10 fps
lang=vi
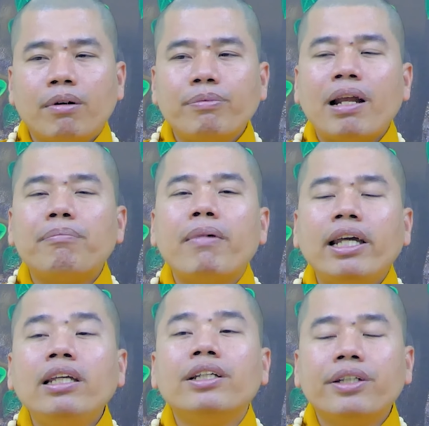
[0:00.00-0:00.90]
một năm
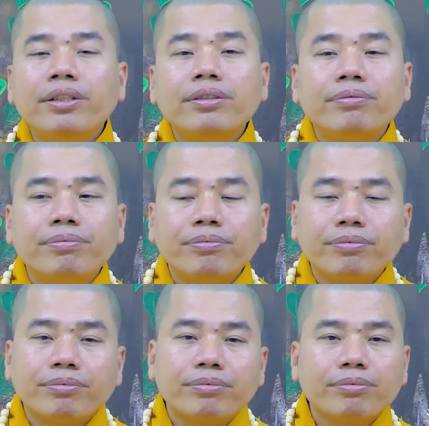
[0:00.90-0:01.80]
mấy gì trước
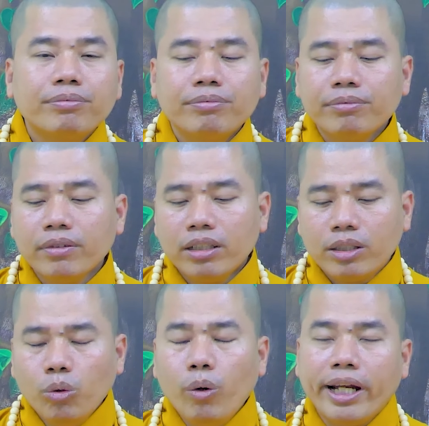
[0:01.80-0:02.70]

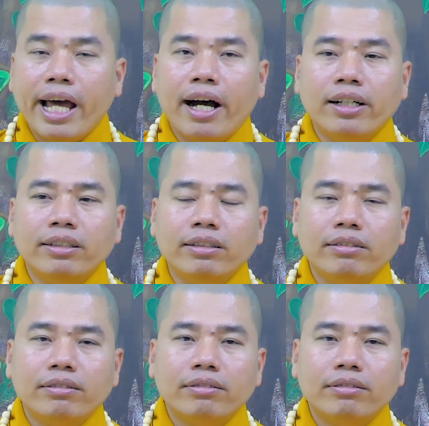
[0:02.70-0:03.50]
chú ngoài đời